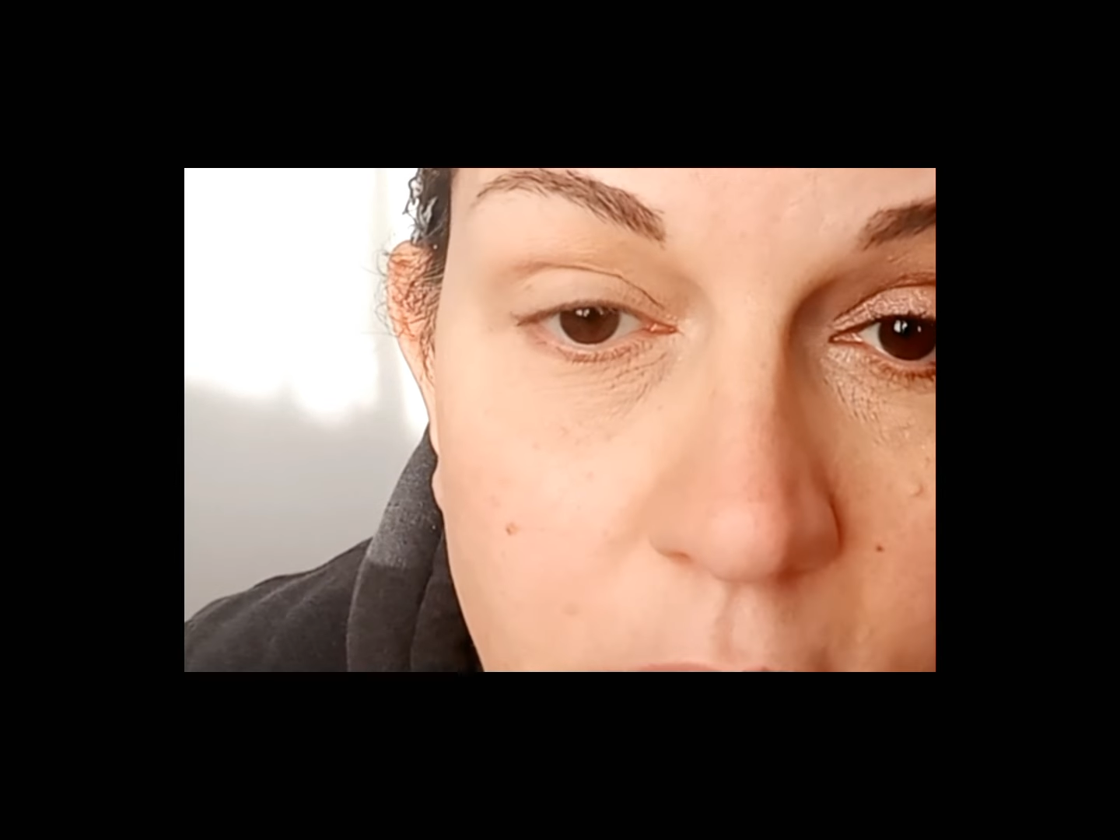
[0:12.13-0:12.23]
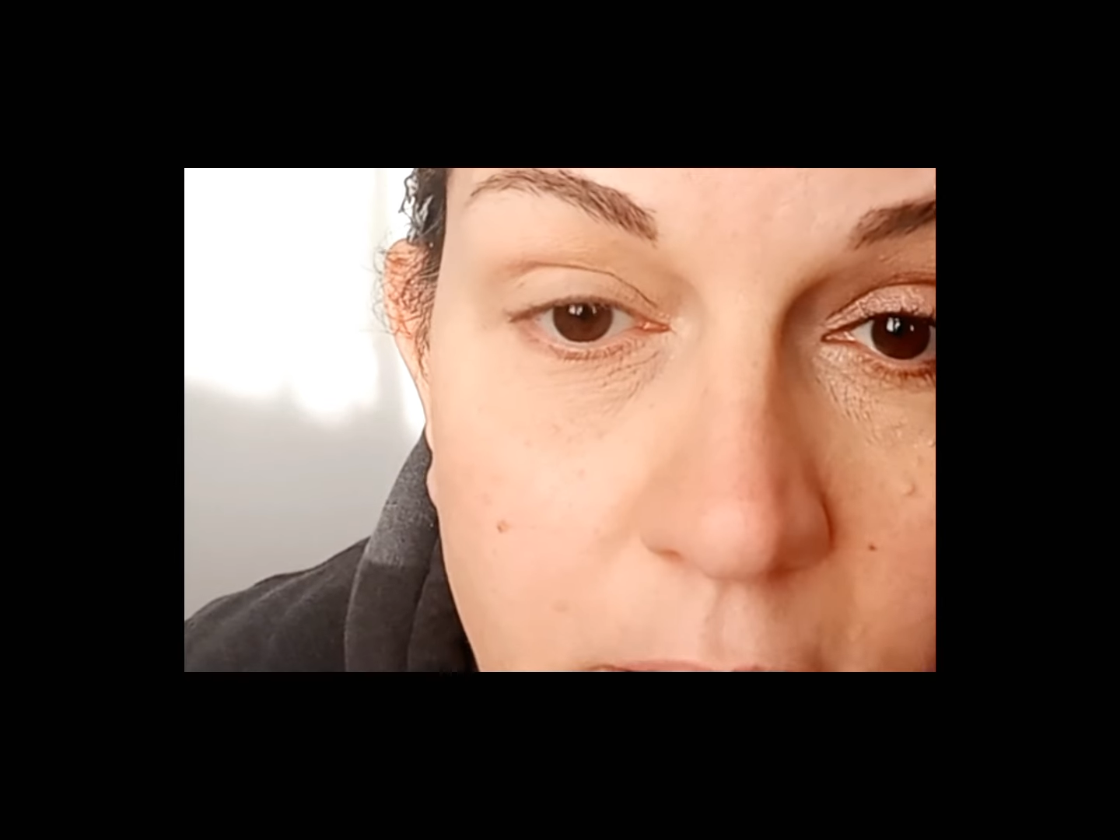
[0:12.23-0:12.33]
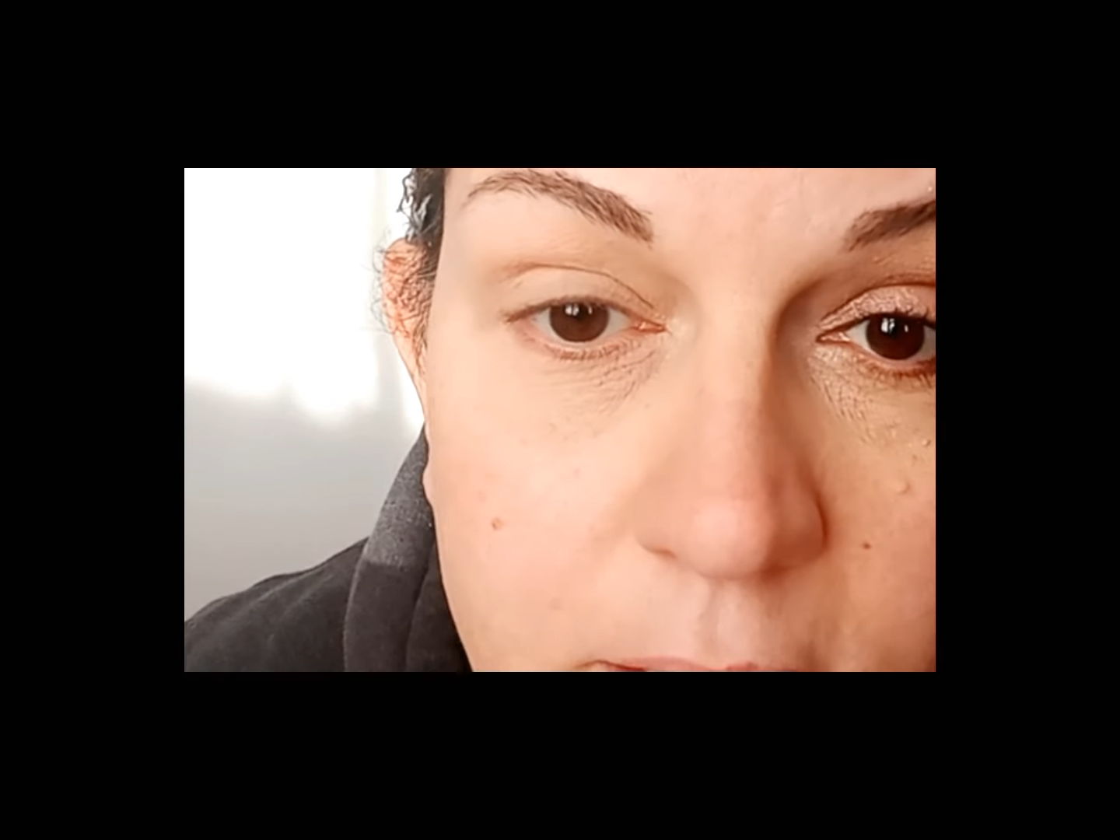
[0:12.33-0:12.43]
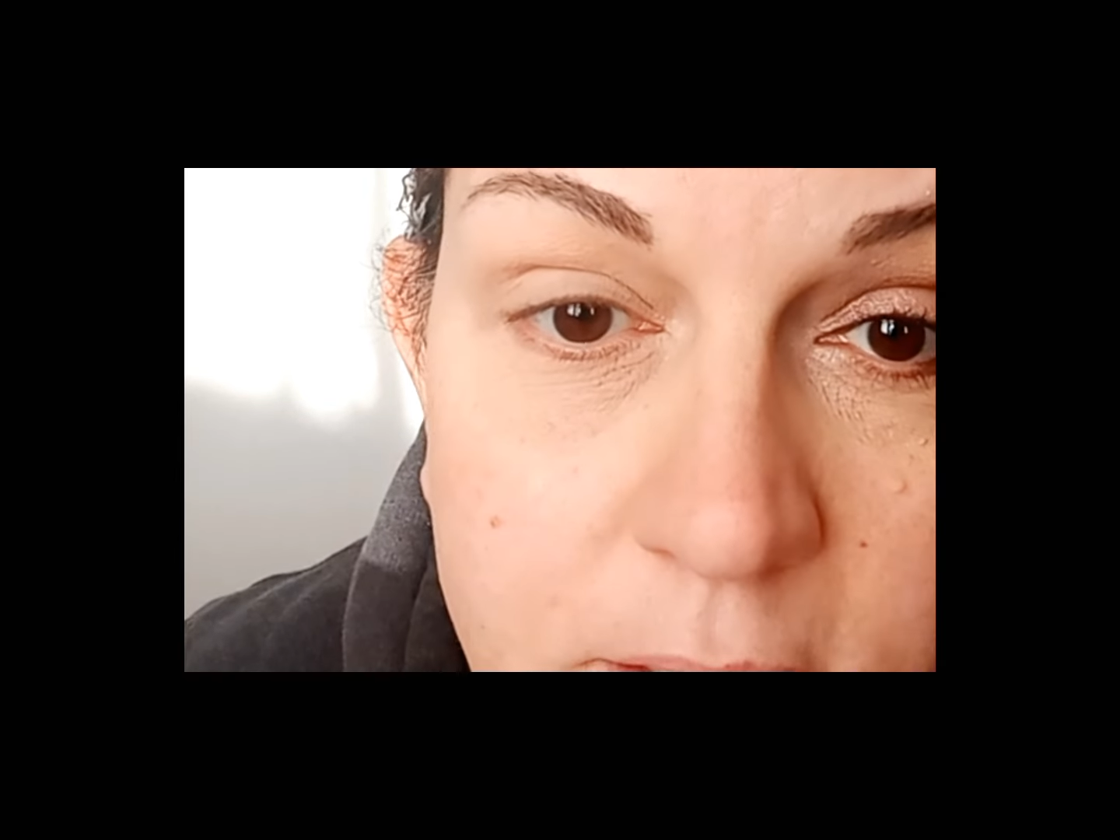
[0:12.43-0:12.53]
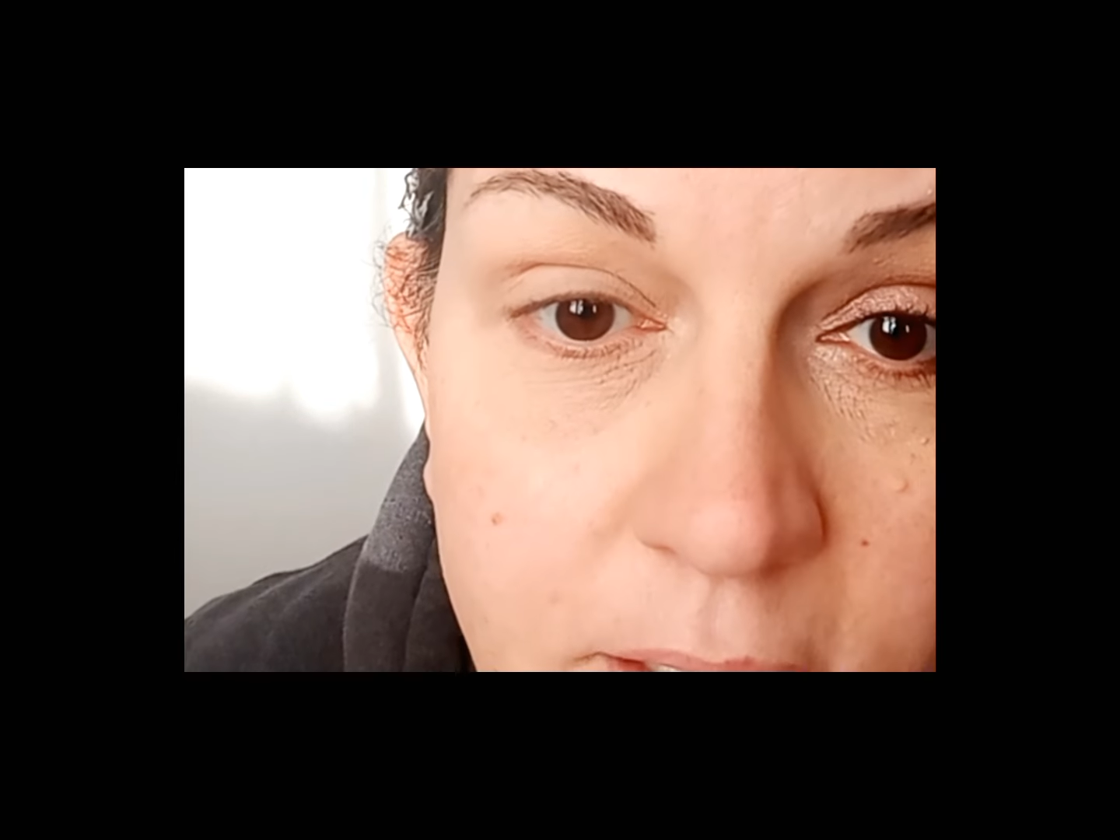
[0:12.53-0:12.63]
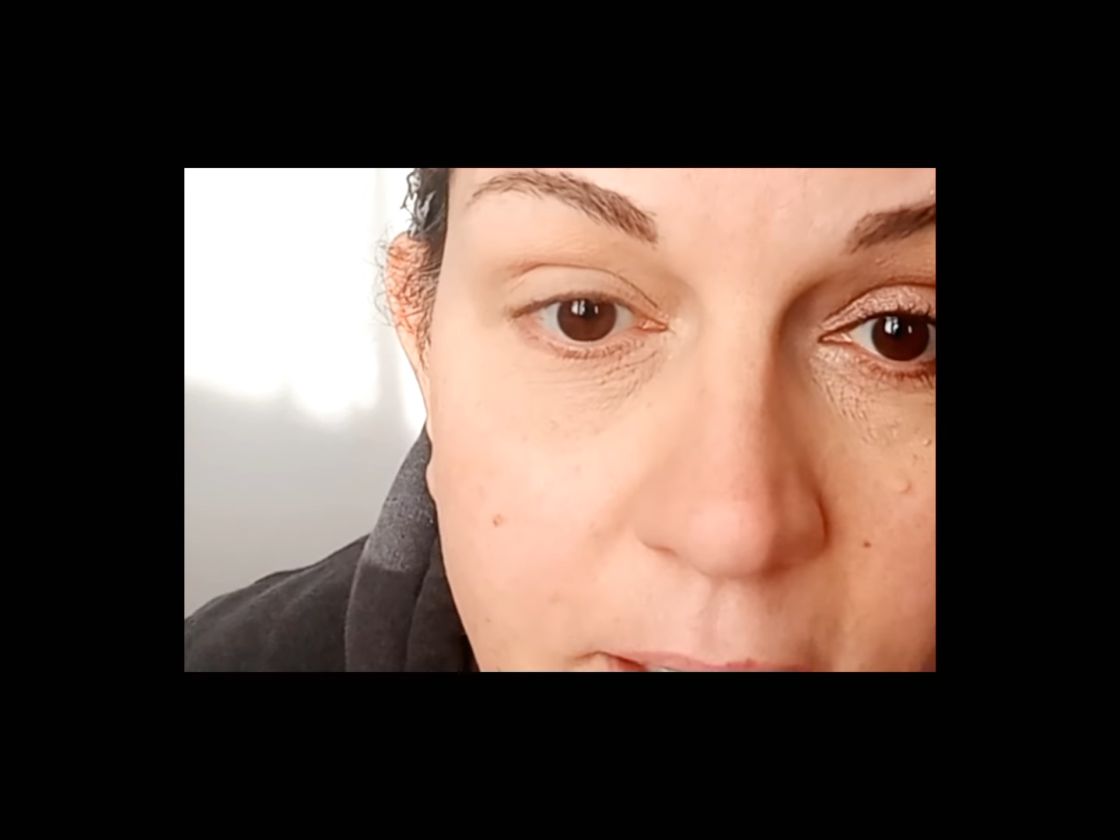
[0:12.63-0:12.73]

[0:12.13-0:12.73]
ragazze e